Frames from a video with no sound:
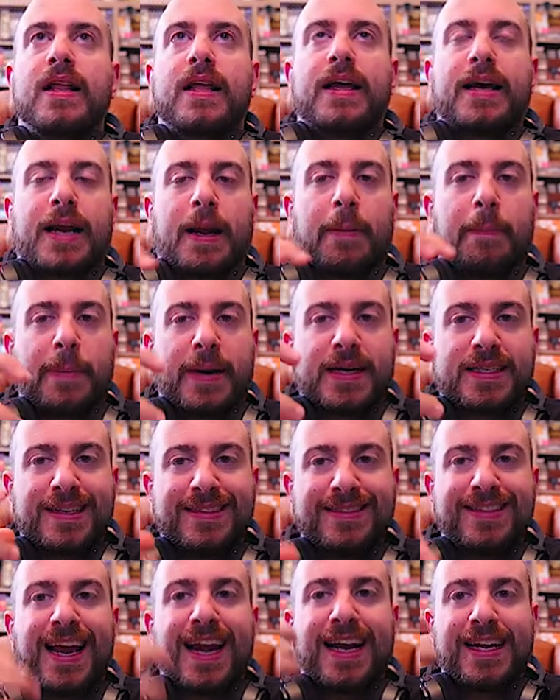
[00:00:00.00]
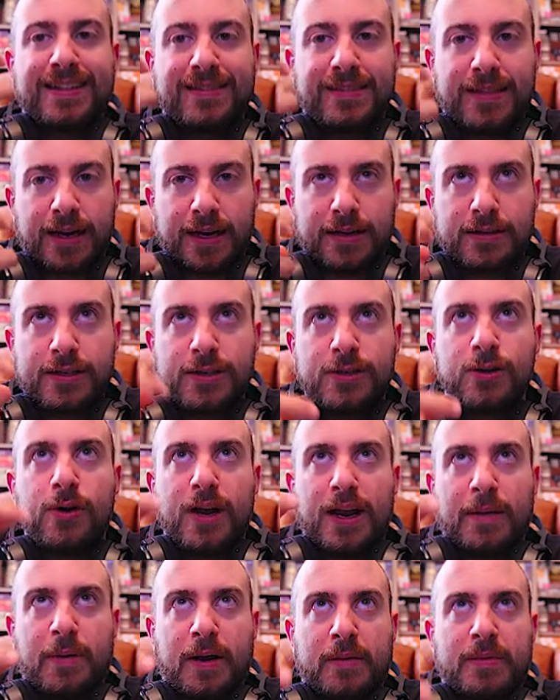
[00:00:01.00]
rappresentare
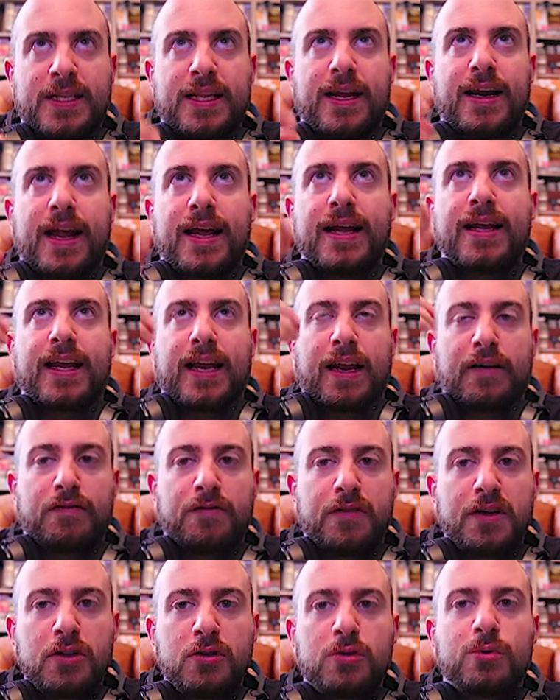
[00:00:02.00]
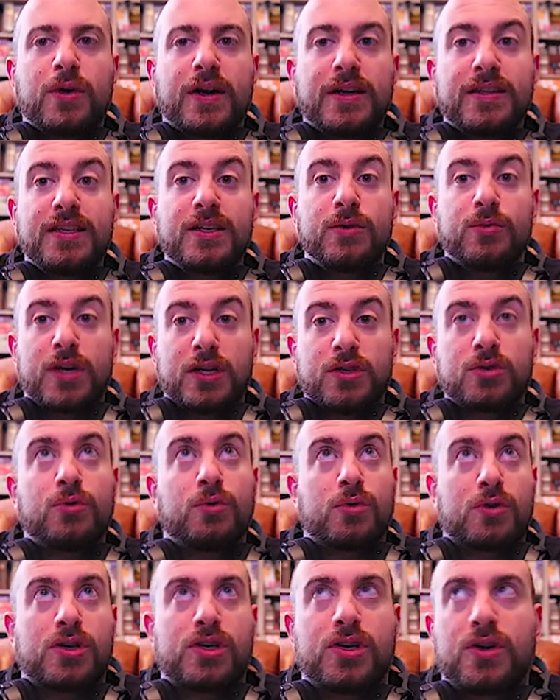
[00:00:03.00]
l'interazione, per rappresentare anche l'avventura di
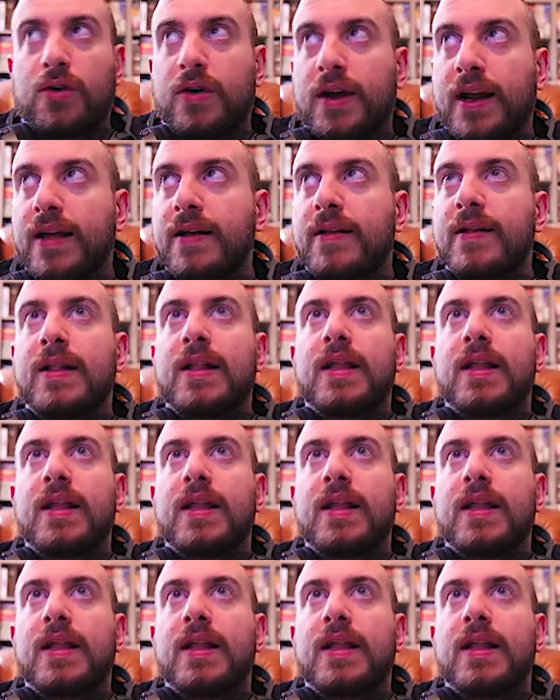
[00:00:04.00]
un'escursione.